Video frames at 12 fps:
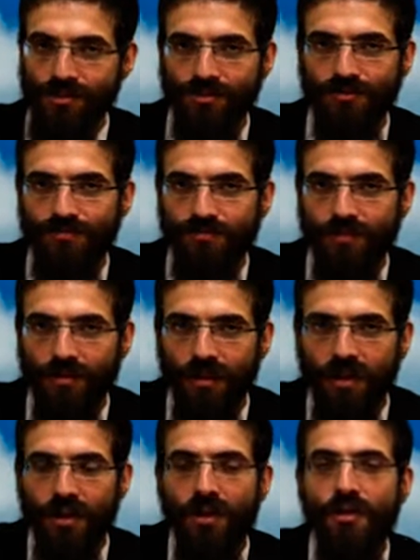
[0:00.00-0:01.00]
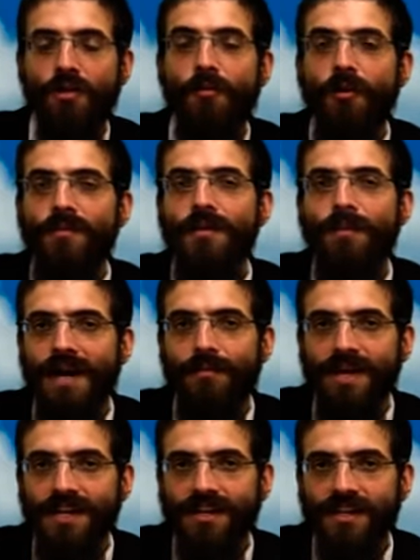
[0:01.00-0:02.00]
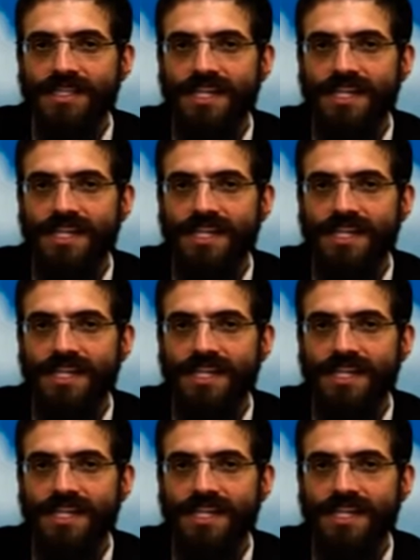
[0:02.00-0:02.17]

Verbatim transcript: en jeu. Le premier paramètre,